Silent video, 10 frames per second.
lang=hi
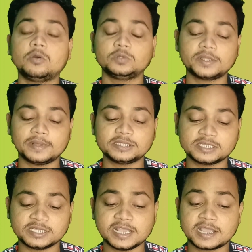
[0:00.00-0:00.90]
और उसके
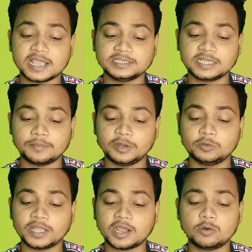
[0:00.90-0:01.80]
बाद ये कैश ही कम्प्लीट
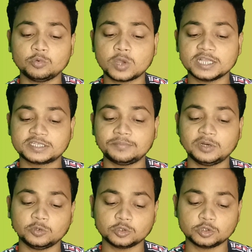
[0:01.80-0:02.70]
हो जाएगा और वो
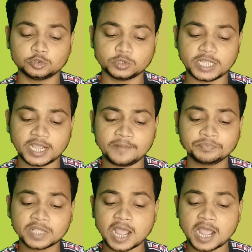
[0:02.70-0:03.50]
कस्टमर जो है सो जुड़ जाएगा